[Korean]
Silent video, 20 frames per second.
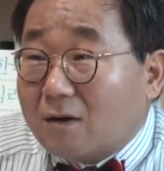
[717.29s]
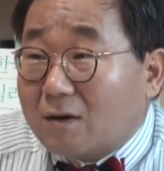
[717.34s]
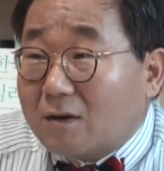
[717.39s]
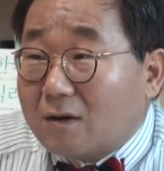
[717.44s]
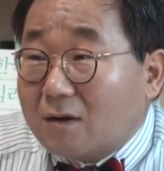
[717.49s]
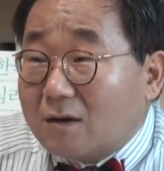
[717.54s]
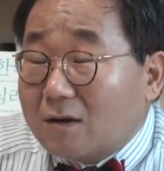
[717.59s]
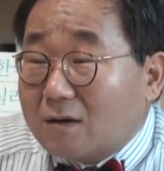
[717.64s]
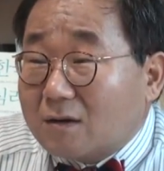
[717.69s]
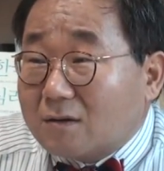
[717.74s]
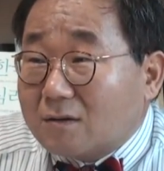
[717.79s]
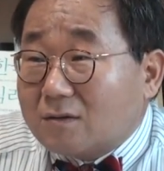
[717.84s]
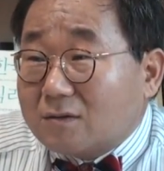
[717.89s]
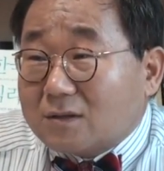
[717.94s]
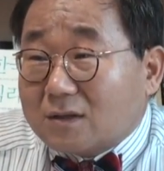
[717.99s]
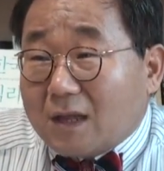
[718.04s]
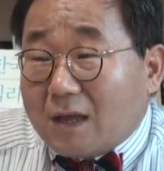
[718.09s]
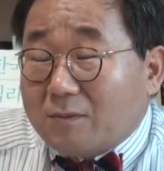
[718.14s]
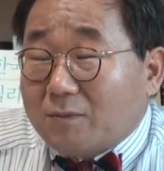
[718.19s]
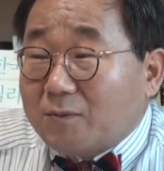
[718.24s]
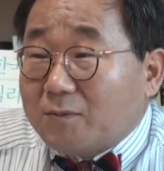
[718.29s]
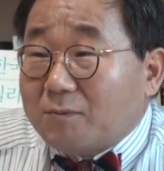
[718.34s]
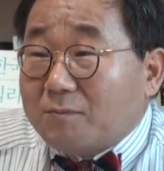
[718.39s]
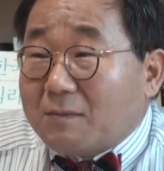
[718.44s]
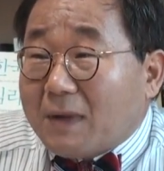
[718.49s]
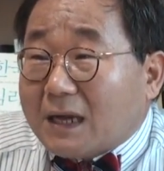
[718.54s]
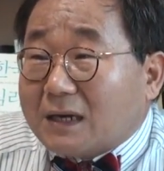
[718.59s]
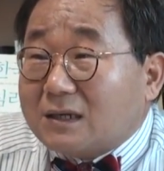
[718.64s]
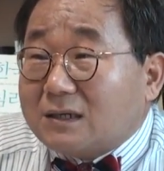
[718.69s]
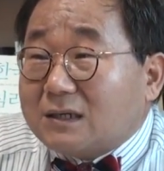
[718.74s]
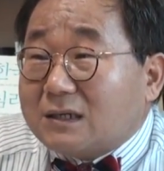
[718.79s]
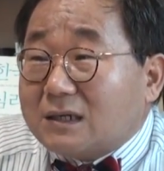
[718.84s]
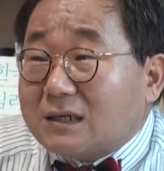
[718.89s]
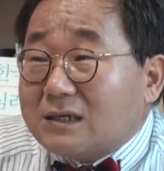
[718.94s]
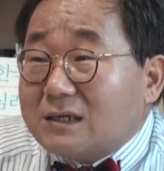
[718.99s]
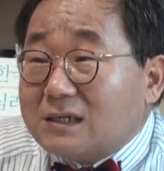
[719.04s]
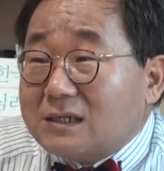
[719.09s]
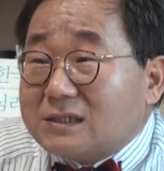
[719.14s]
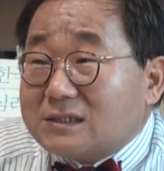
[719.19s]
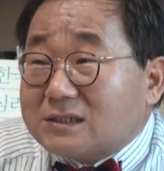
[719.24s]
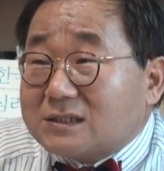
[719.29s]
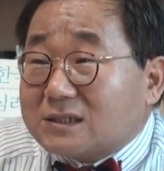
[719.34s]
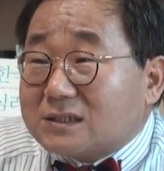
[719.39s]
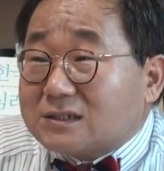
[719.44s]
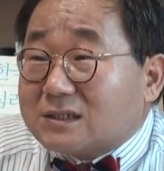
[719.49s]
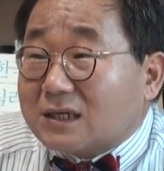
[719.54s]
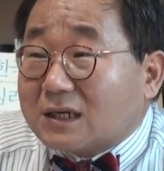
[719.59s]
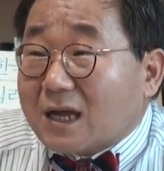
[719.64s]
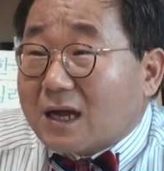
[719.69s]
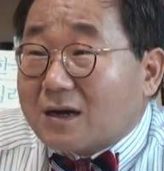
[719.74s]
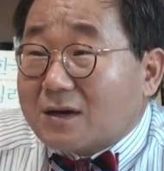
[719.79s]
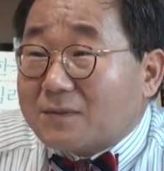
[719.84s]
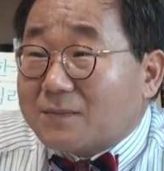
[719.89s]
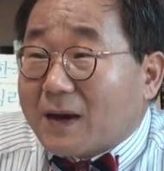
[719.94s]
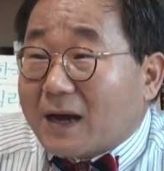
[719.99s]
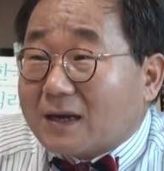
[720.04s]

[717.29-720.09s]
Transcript: 네, 네. 그 대부분 많은 리얼리스트 성향을